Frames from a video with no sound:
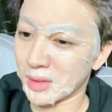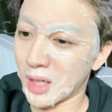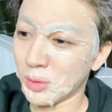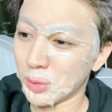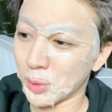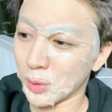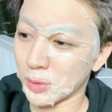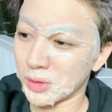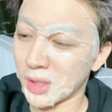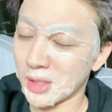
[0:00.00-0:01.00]

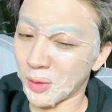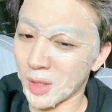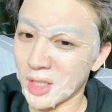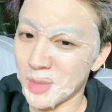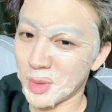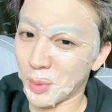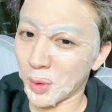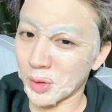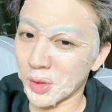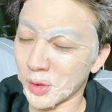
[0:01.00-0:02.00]
찬우도 살짝 관심을
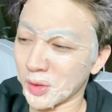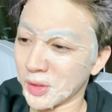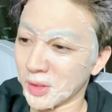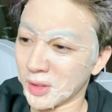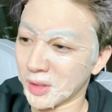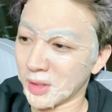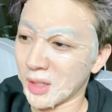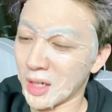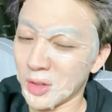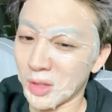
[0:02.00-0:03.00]
보여서
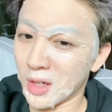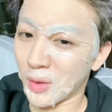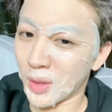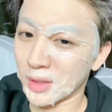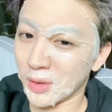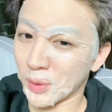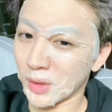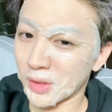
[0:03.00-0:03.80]
알려달라고 하더라고요.